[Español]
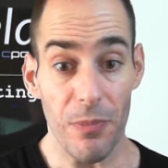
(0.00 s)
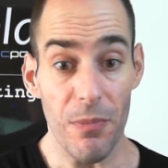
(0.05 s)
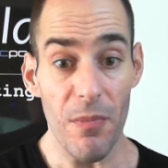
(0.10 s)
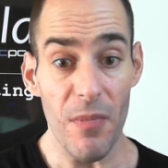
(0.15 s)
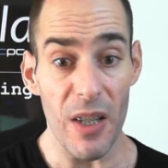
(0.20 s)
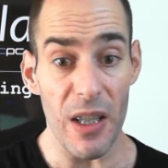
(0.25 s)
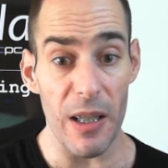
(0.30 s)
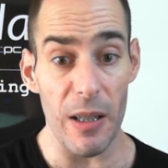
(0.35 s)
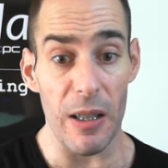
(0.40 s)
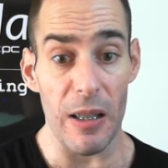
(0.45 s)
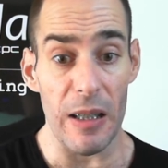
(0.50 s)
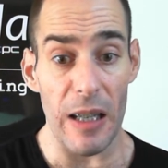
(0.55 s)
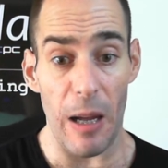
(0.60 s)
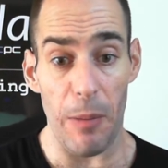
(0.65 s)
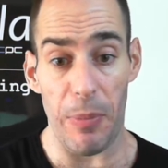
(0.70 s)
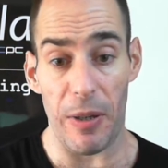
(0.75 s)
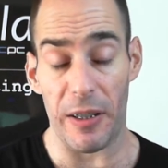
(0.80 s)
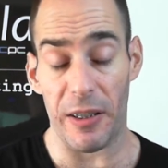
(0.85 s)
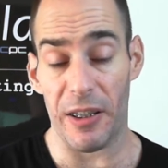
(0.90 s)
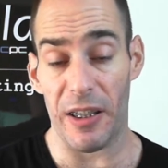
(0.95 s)
Y a
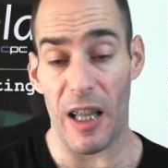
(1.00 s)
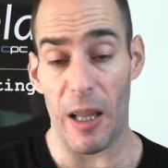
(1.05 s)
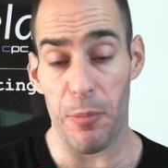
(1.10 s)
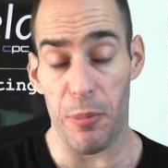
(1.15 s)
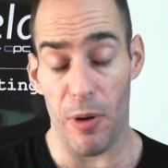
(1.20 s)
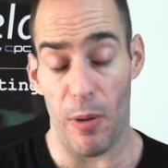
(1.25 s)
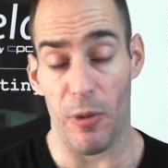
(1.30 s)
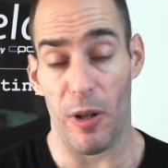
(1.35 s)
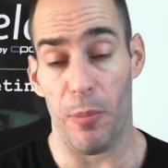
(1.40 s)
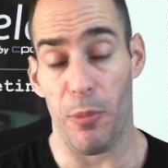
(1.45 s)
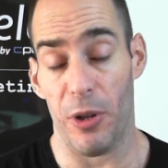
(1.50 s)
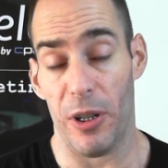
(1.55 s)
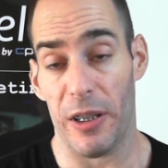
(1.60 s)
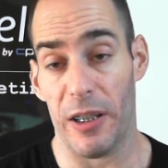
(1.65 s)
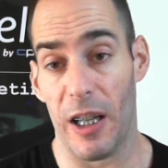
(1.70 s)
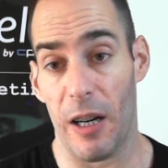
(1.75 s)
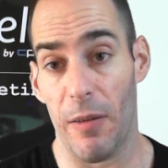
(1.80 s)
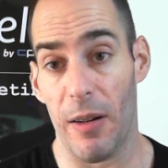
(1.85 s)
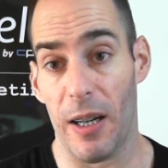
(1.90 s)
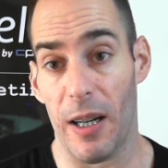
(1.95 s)
partir de ahí pues, vamos a poder
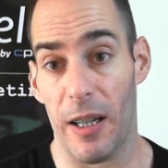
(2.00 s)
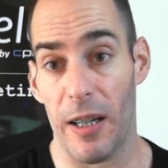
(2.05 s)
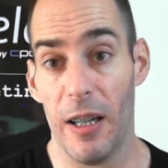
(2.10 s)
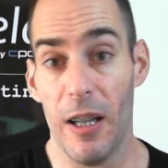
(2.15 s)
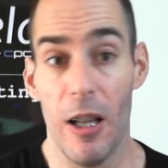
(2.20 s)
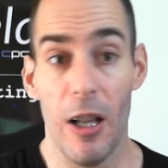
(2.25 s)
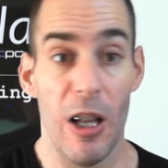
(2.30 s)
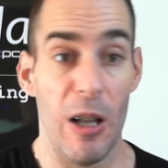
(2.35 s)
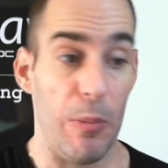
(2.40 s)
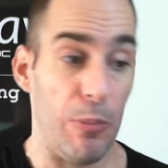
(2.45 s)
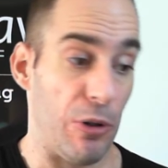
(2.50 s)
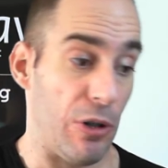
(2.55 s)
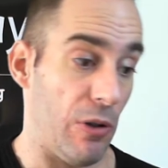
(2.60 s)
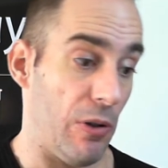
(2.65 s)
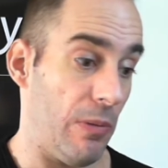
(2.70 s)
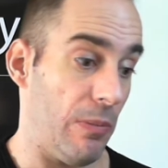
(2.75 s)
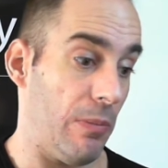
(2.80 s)
trabajar, pues,